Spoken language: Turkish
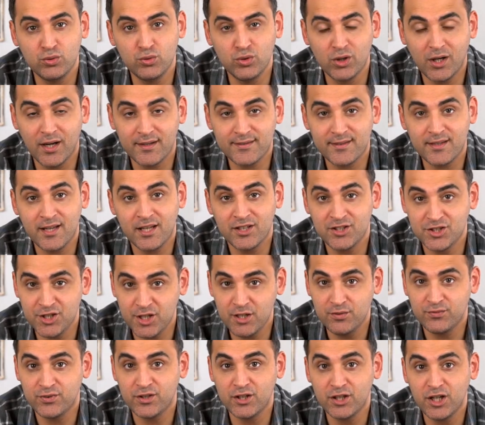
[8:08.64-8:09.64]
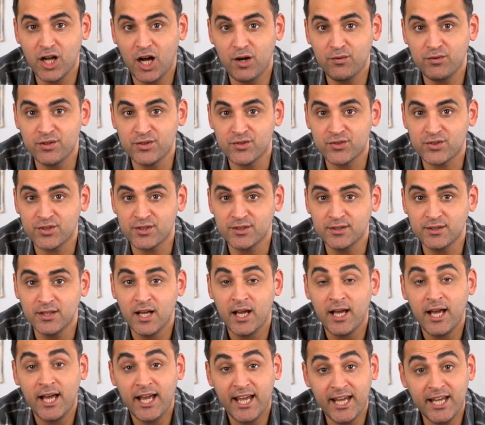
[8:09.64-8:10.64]
ödülünü kazanan Jennifer
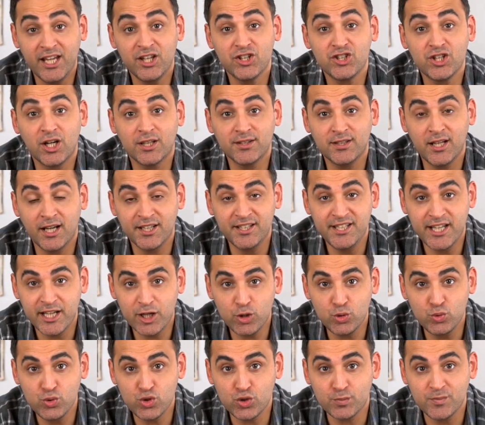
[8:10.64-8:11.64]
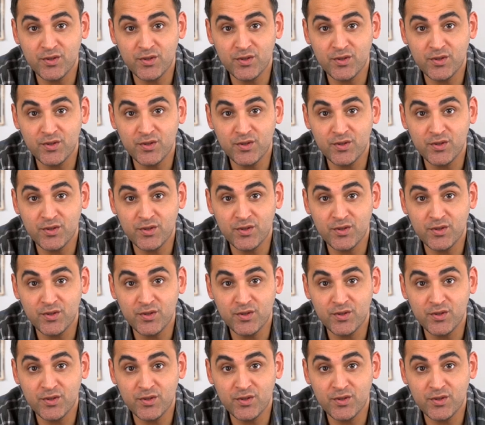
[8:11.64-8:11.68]
Lawrence'ın heyecandan yere